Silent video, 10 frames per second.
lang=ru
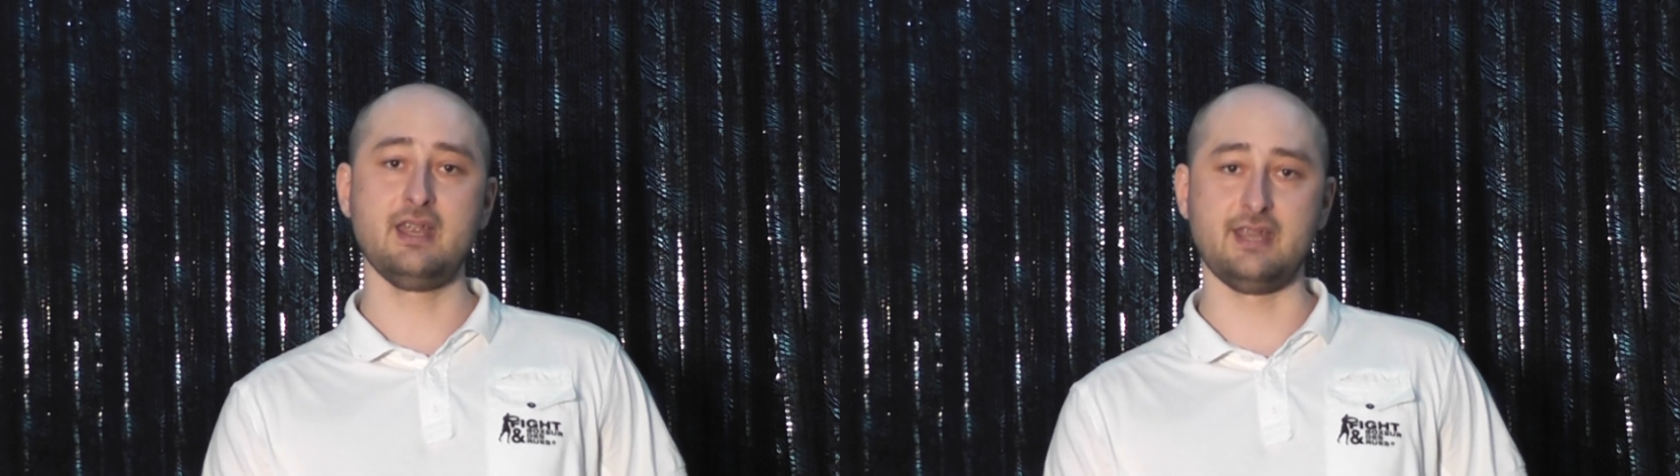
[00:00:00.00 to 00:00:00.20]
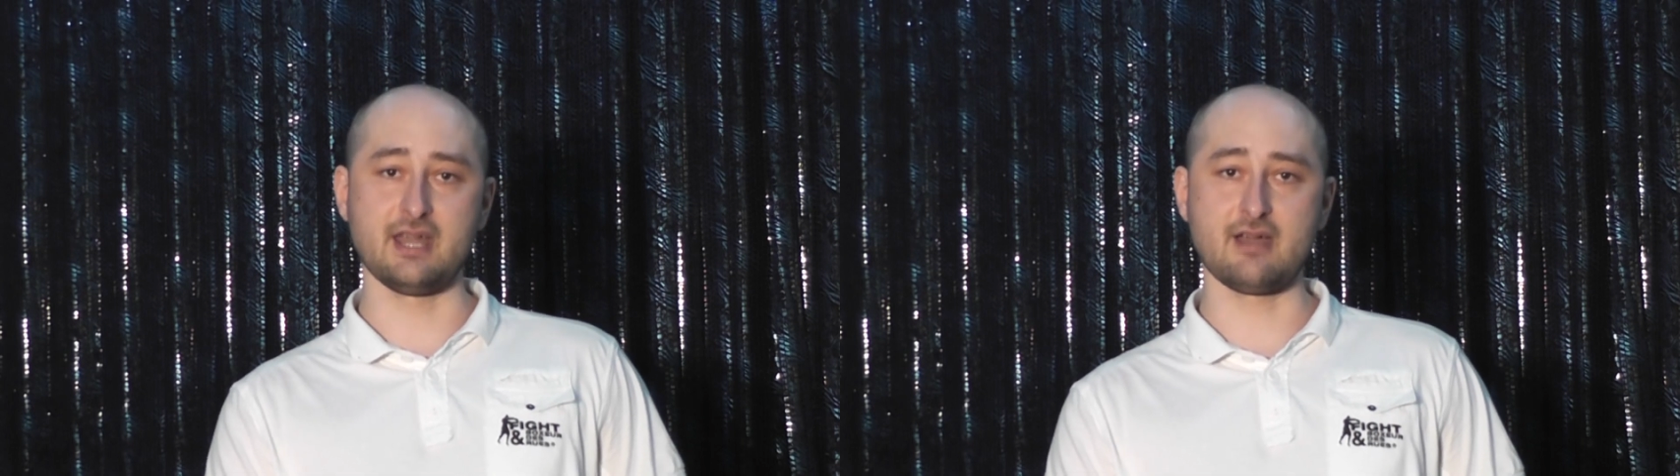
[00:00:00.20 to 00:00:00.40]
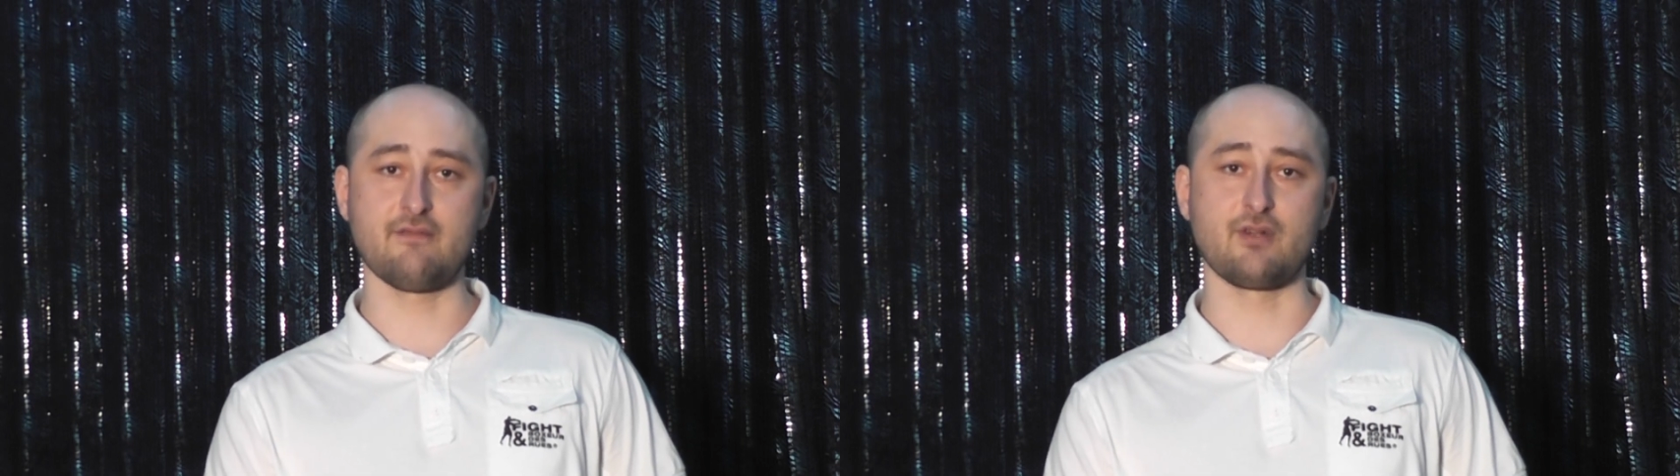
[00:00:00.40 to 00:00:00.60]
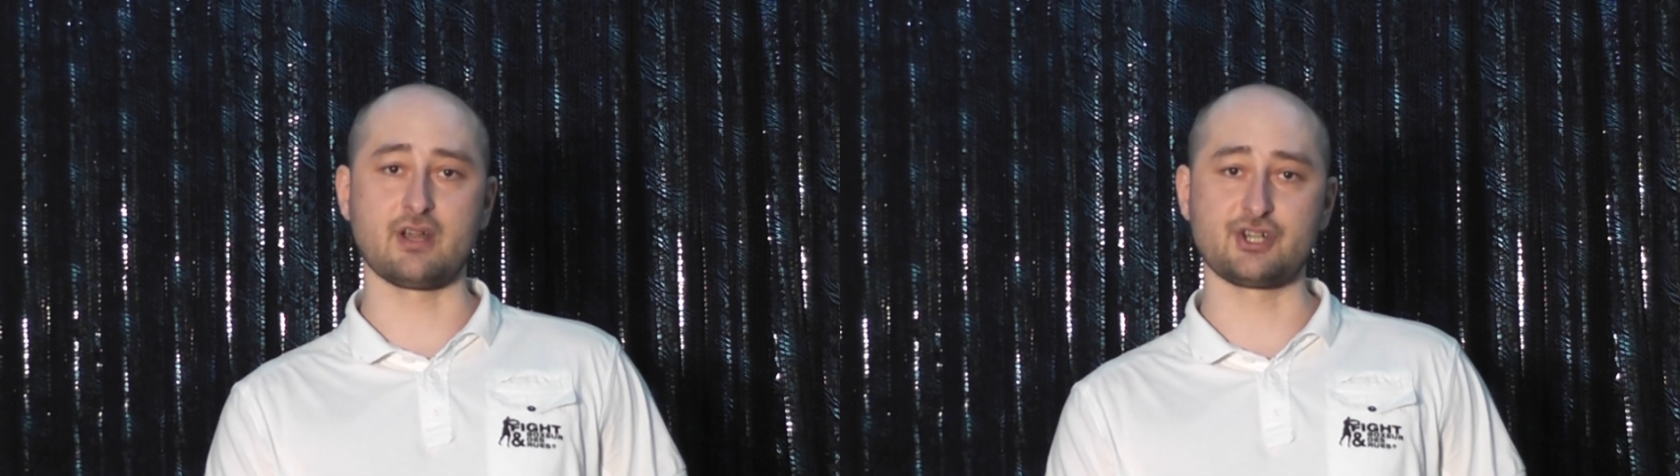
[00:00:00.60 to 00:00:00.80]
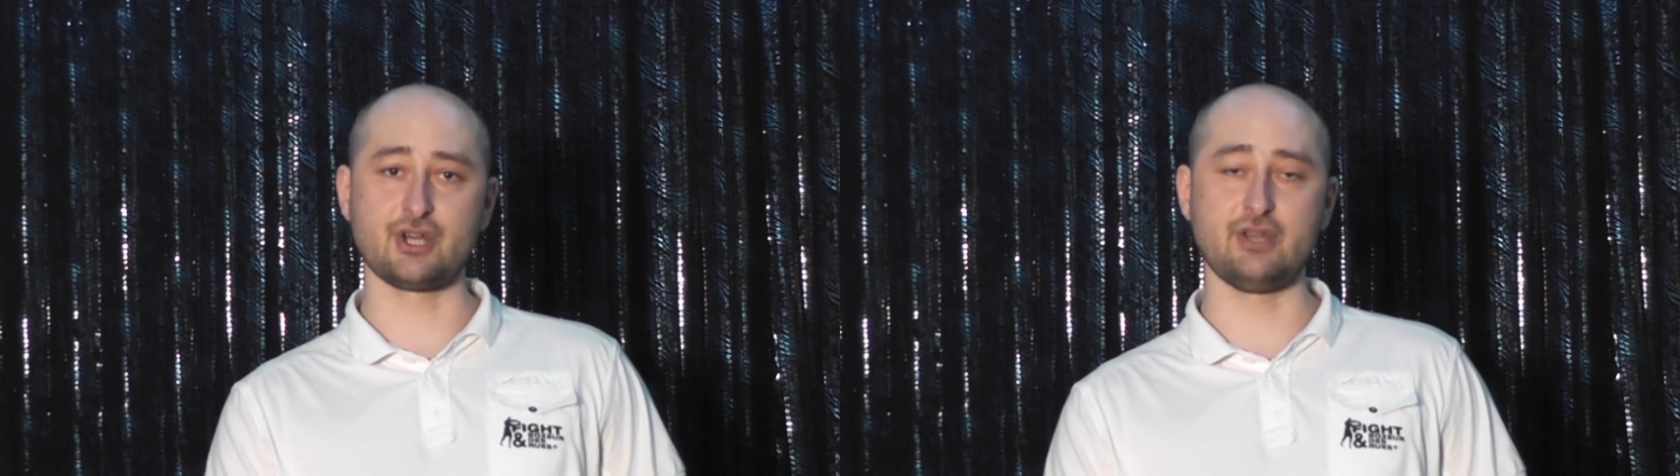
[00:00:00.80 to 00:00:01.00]
Я
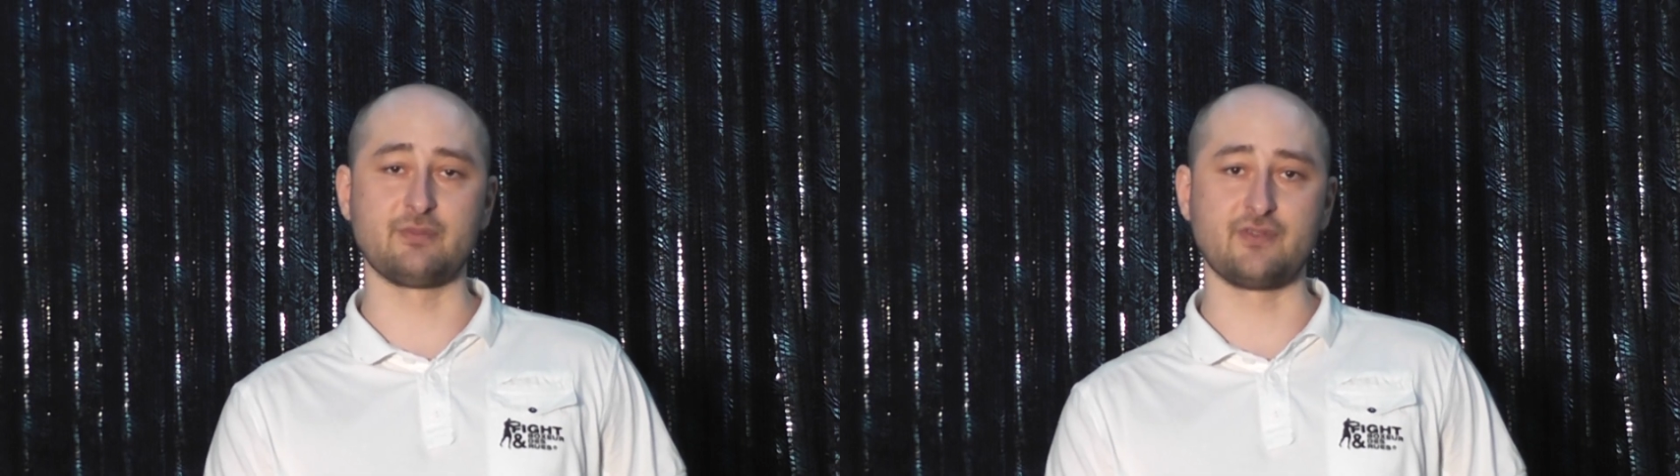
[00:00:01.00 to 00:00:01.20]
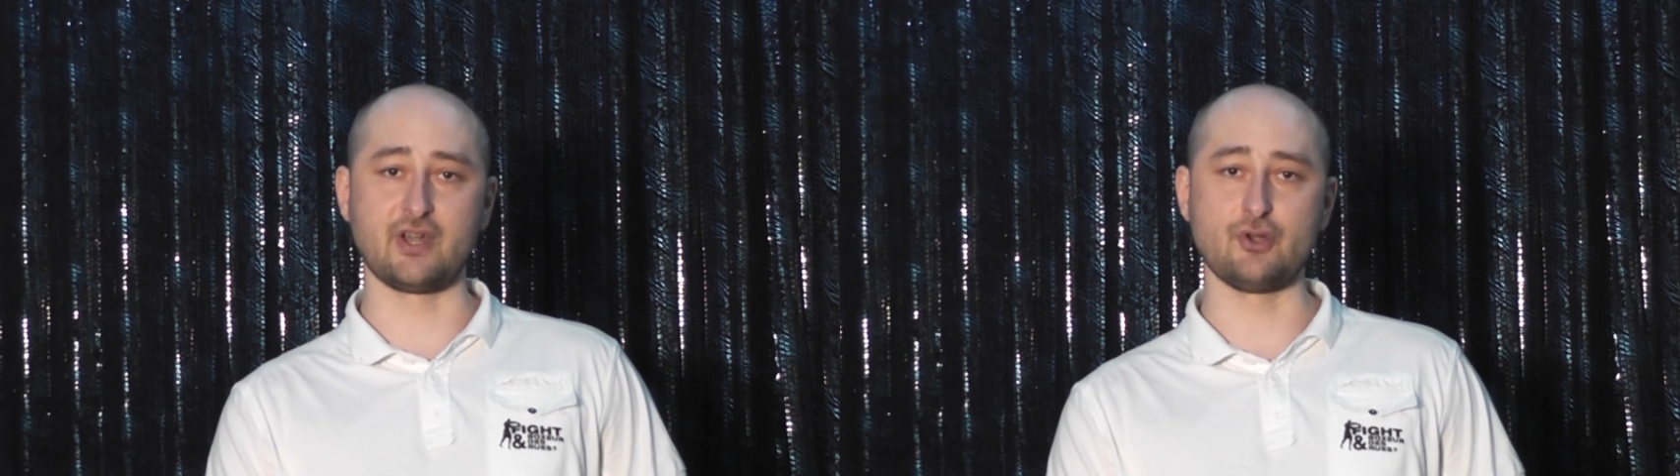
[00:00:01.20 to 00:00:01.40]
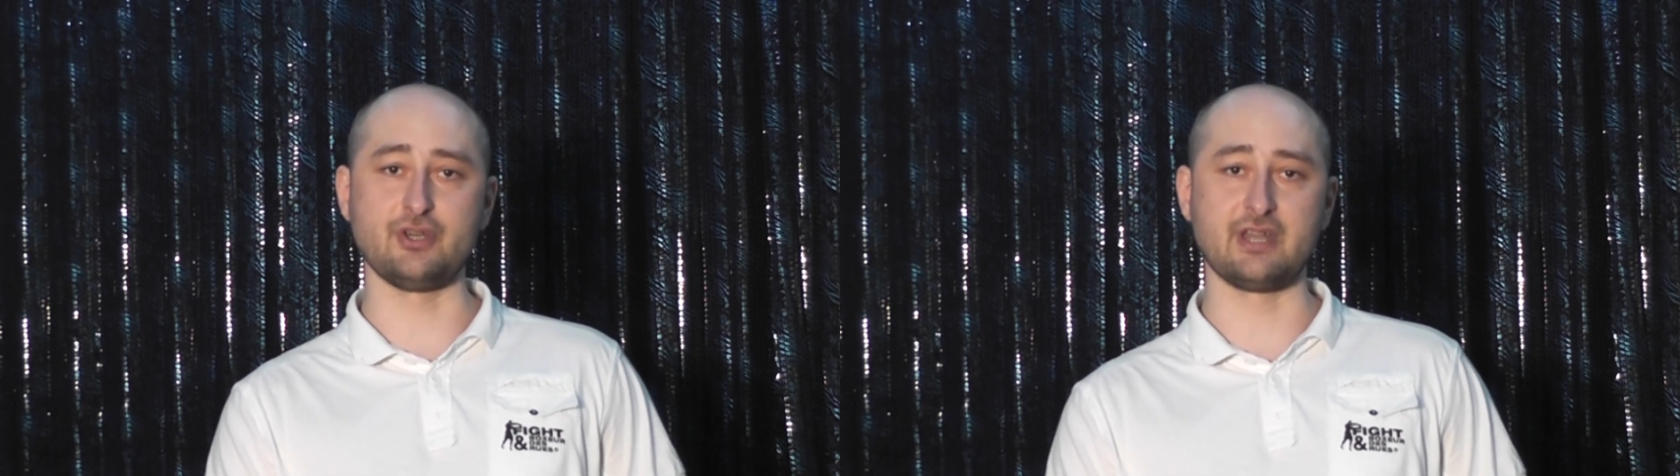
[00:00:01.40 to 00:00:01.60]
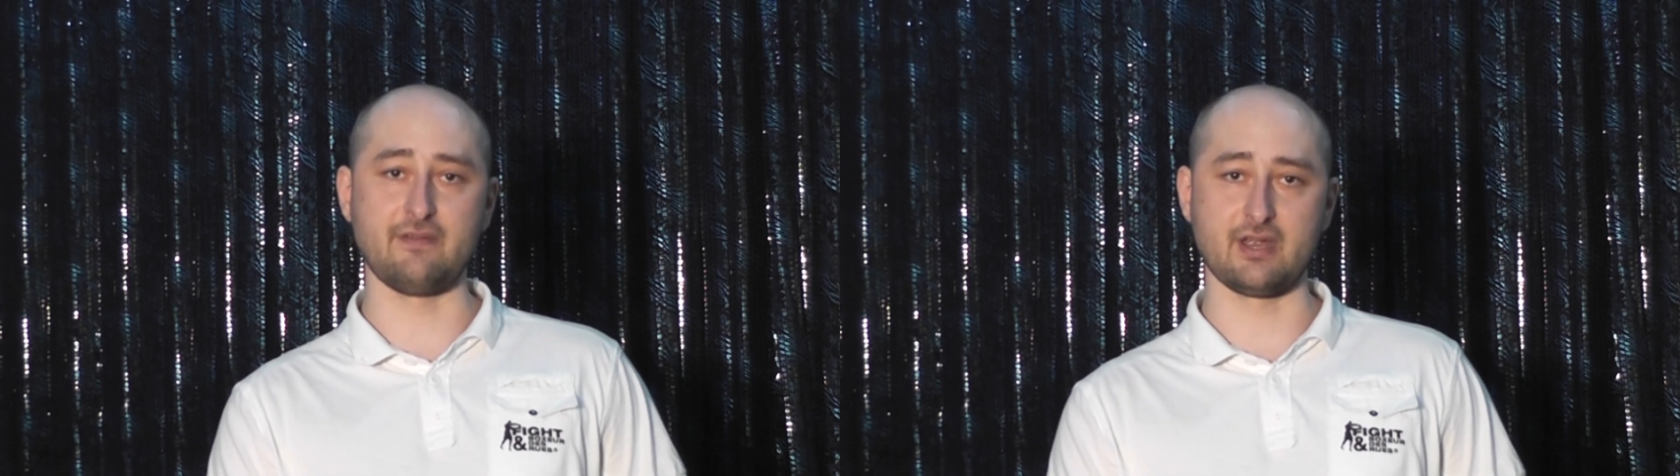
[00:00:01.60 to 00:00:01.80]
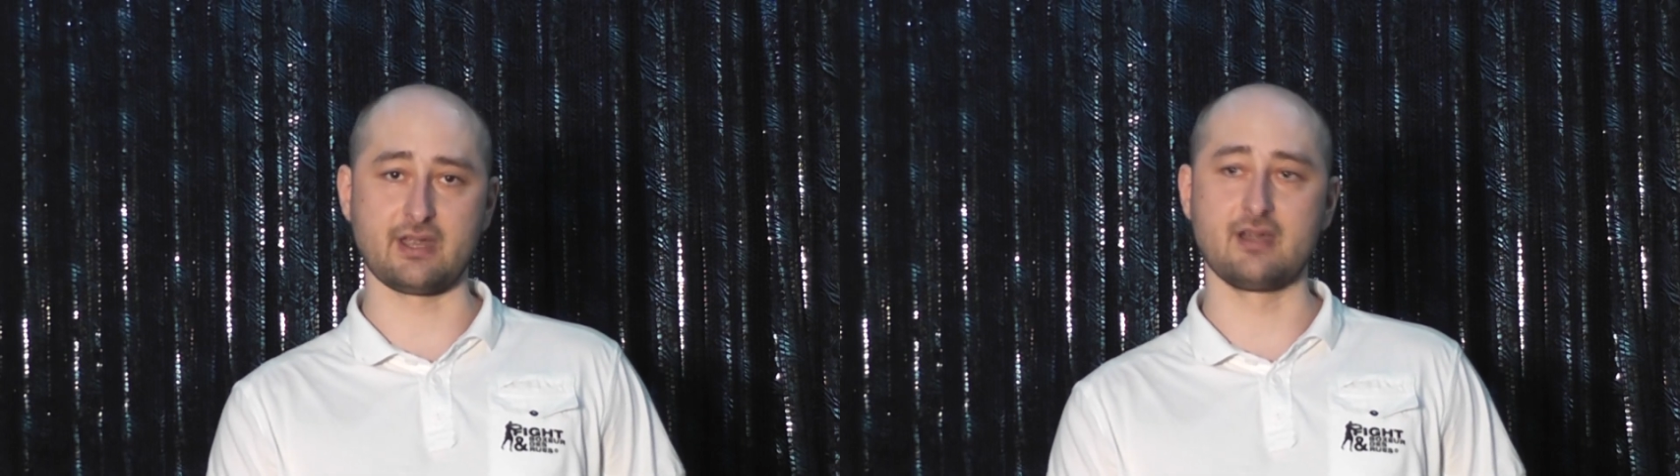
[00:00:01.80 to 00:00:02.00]
выражаю им свое
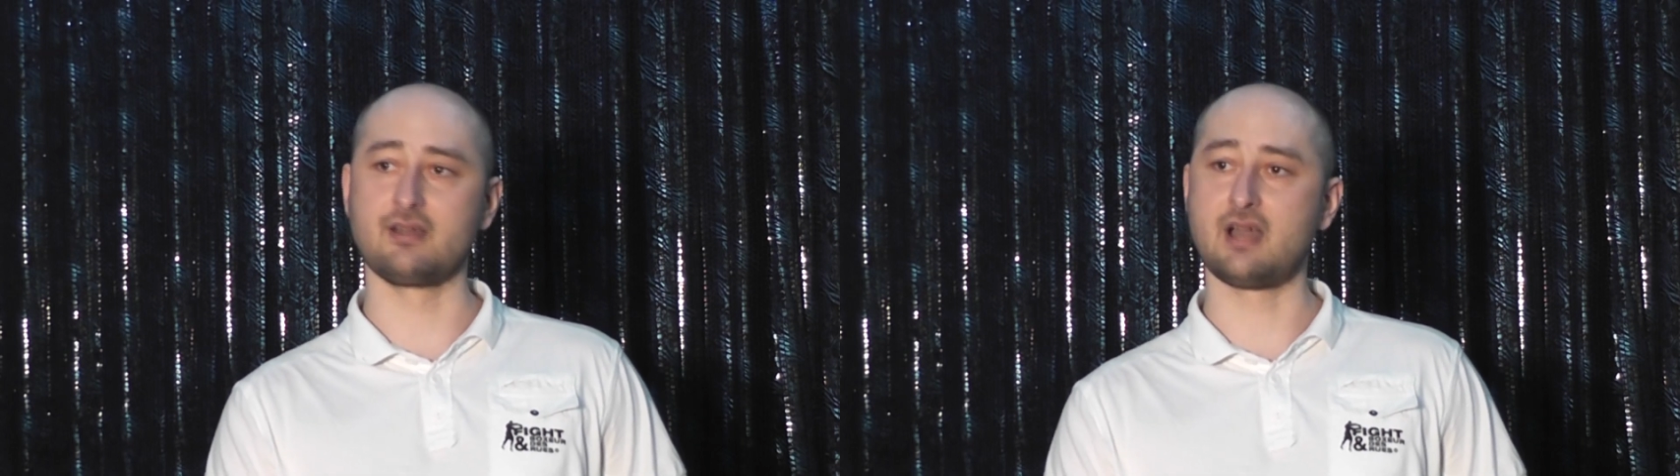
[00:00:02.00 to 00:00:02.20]
недоверие.